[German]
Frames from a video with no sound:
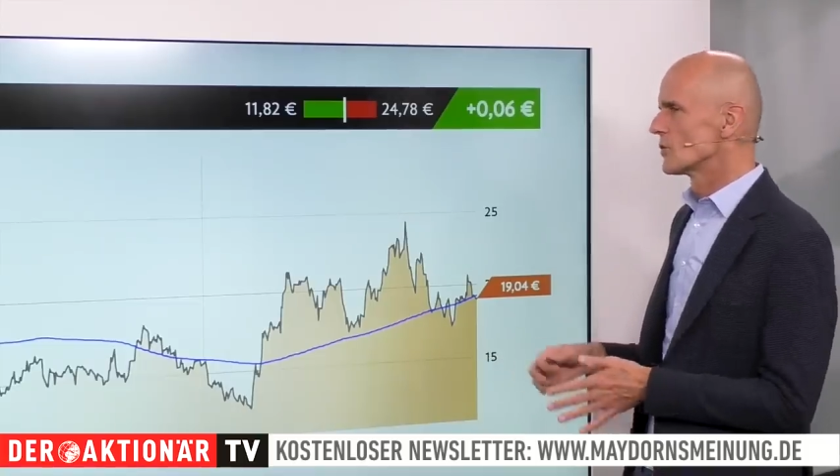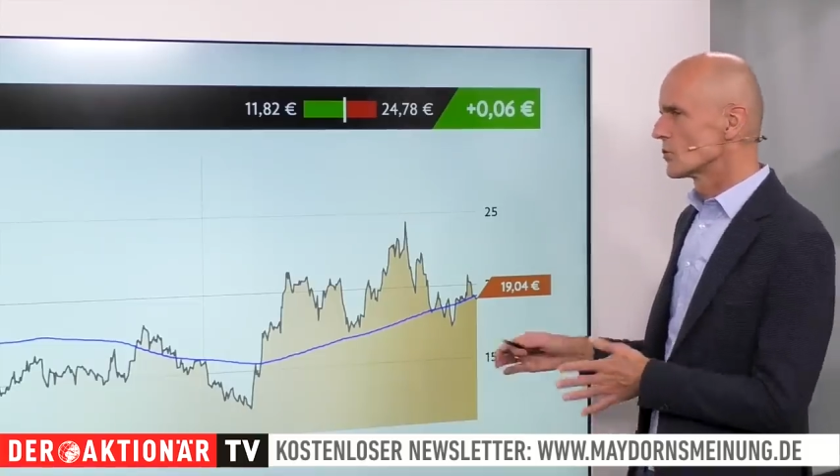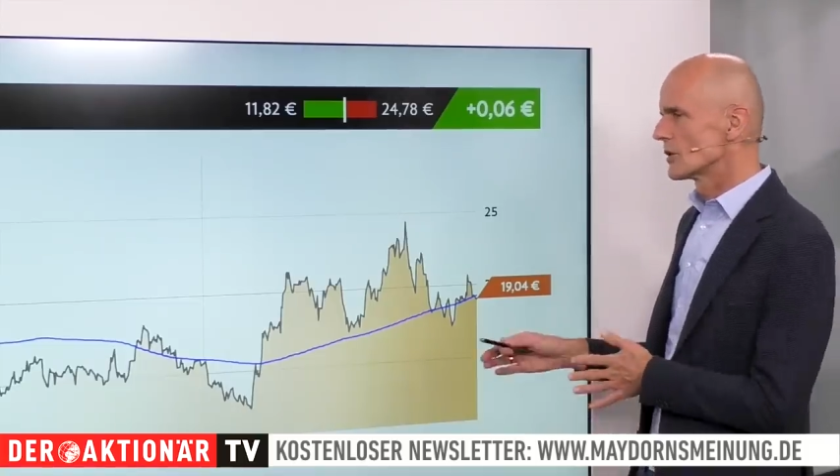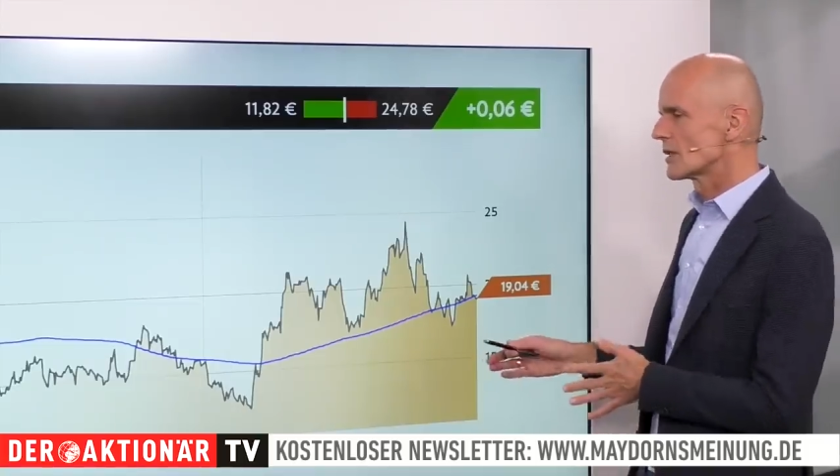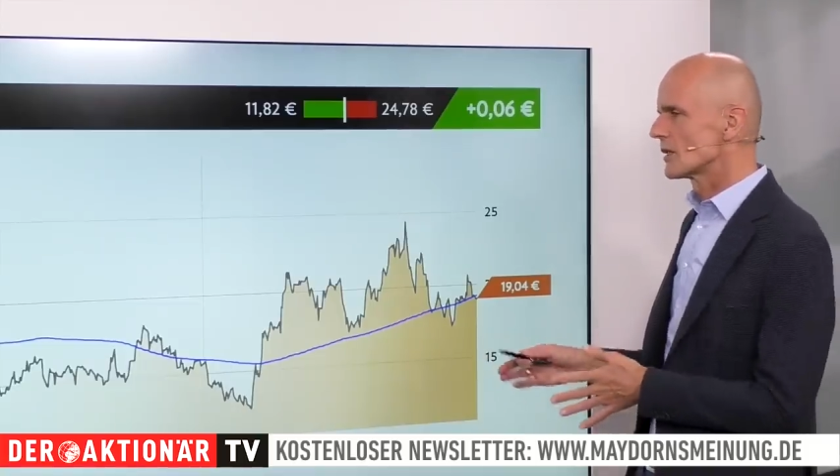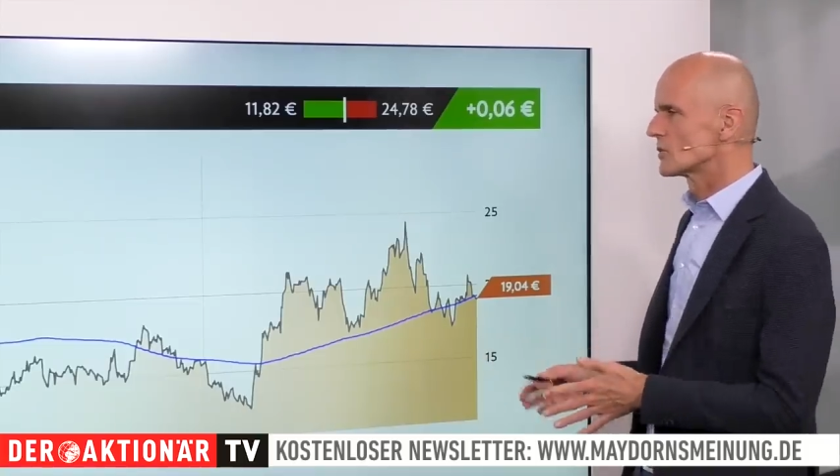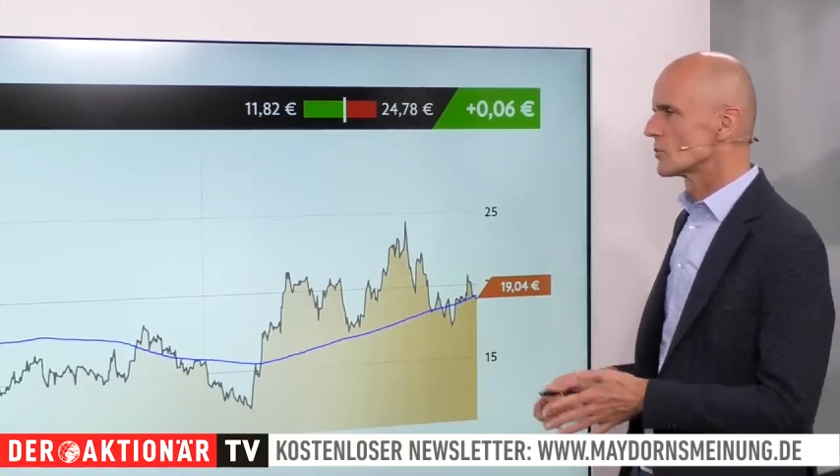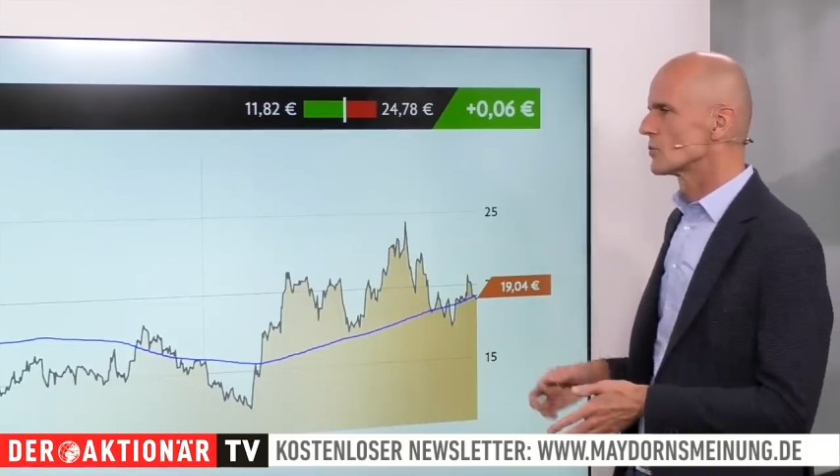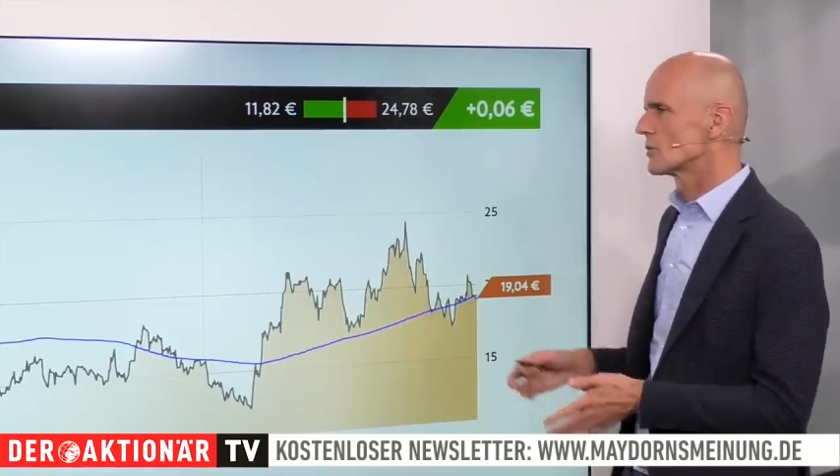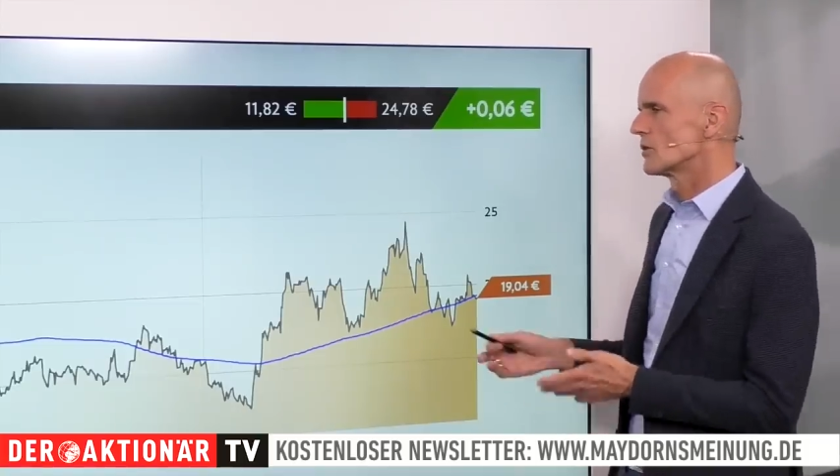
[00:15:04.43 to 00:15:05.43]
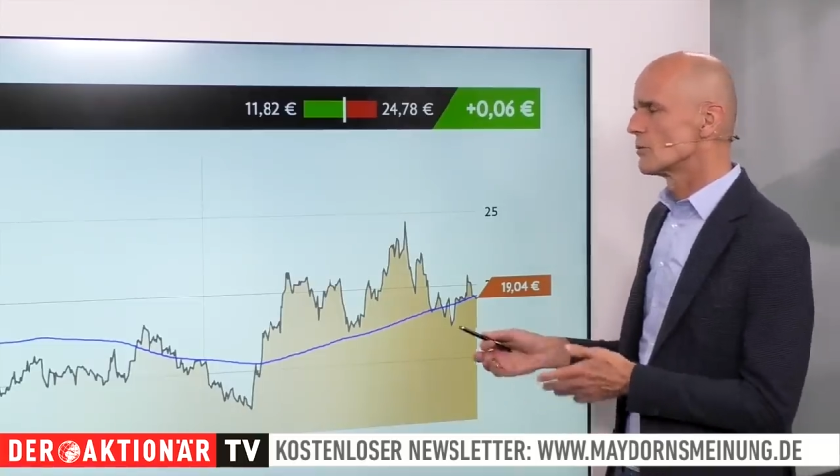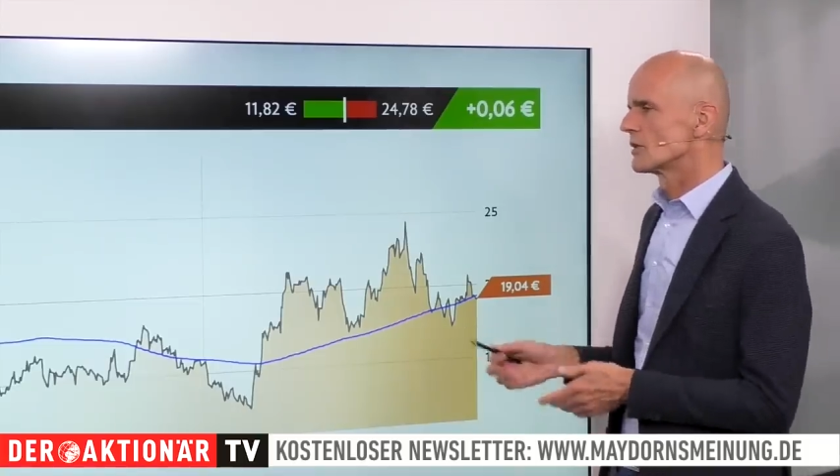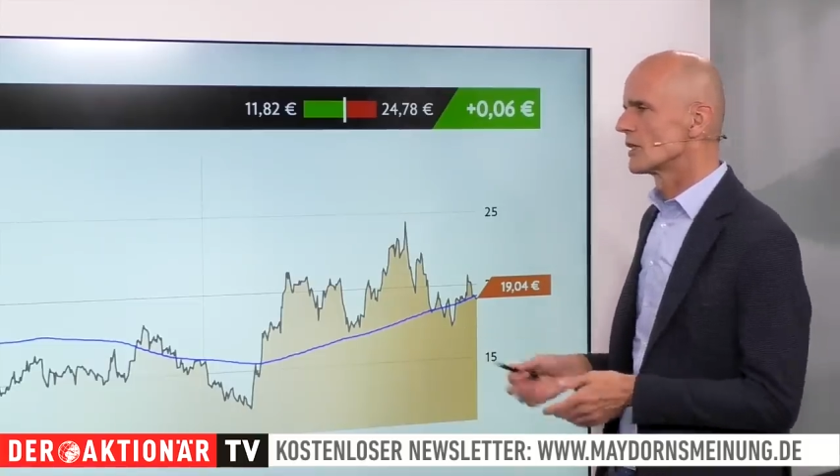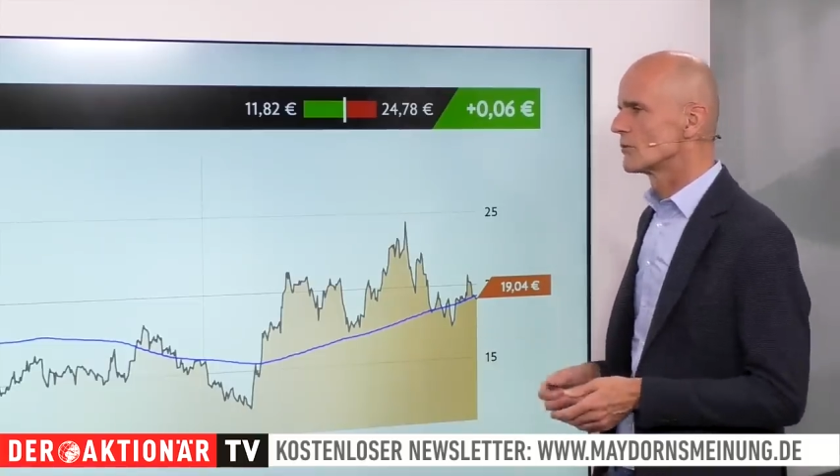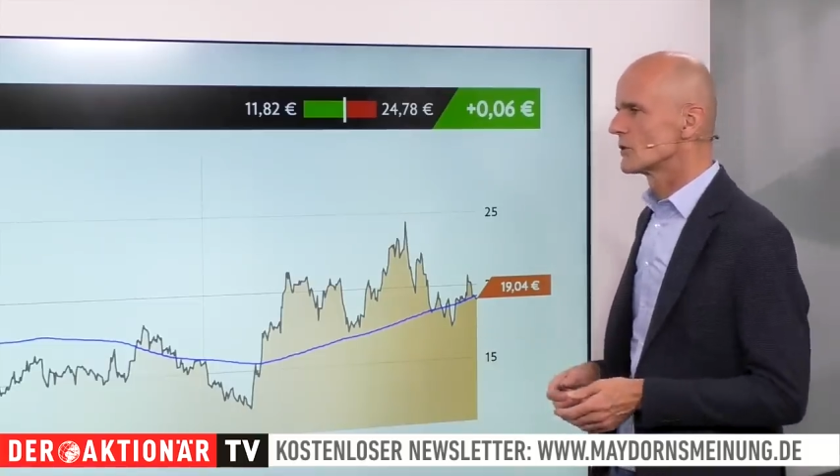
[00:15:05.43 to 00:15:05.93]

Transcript: so in Relation zu den Übernahmen,